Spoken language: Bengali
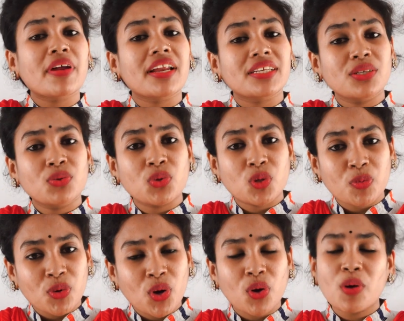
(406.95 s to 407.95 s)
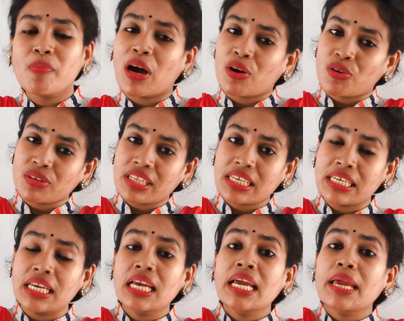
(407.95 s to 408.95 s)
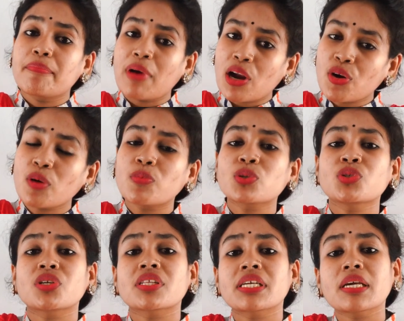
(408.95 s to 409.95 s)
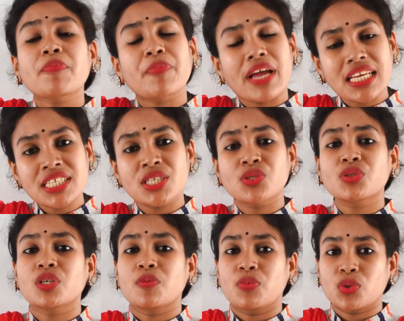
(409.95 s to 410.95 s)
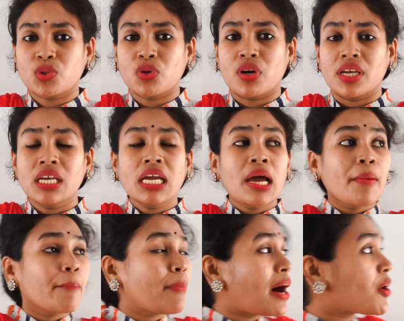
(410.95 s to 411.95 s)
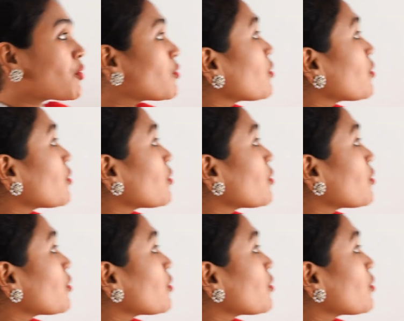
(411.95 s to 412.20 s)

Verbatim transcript: আমরা আরেকটি গুরুত্বপূর্ণ অঙ্ক বারো নং দেখি বারো নং প্রশ্নটা থেকে প্রায় সৃজনশীল প্রশ্ন হয় বারো